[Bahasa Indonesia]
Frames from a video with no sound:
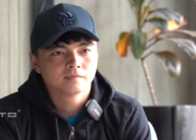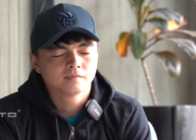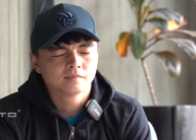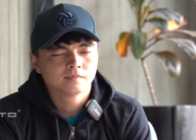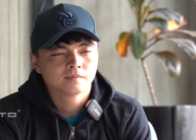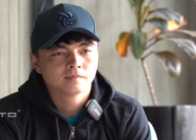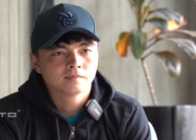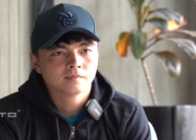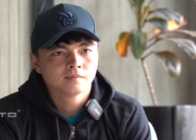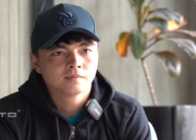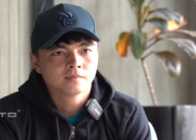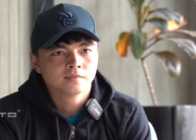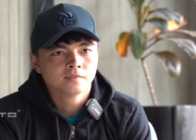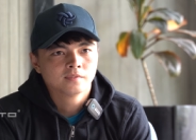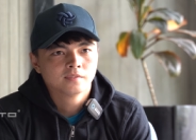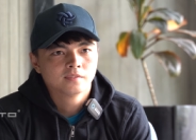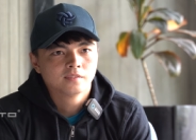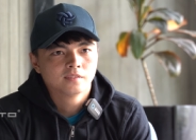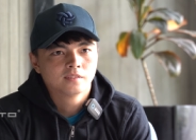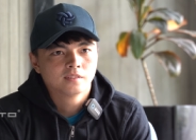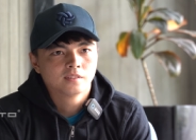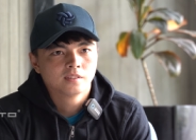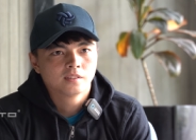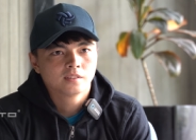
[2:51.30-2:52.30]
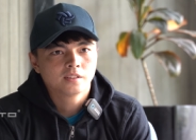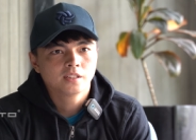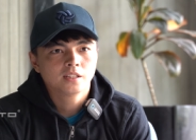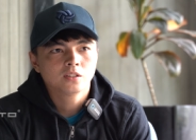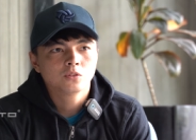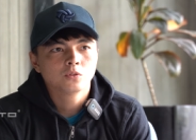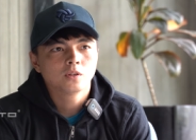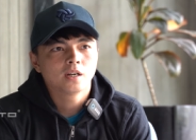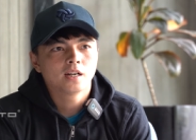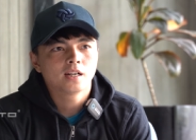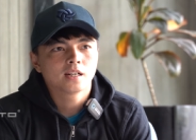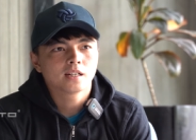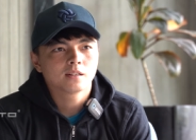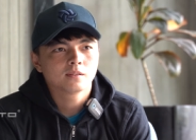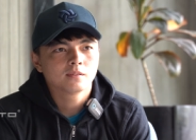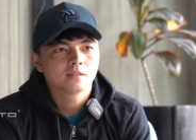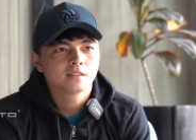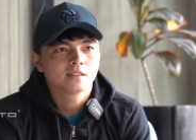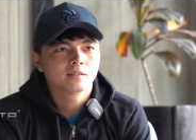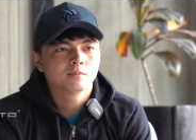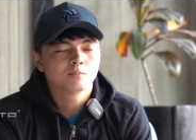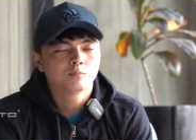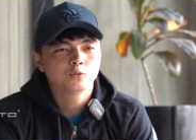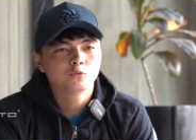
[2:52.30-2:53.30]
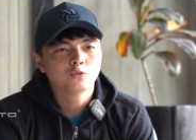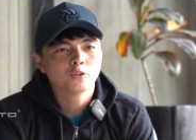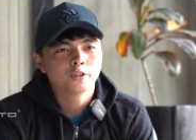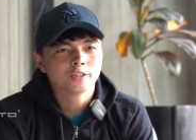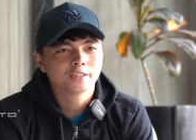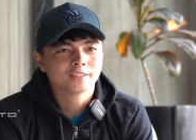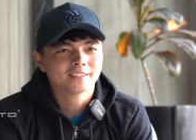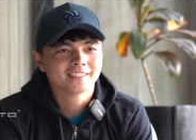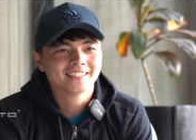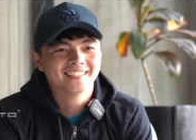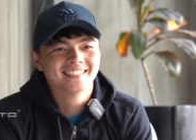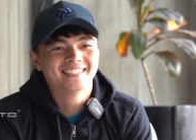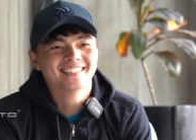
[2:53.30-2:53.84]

Kalau di luar? Di luar Buffon.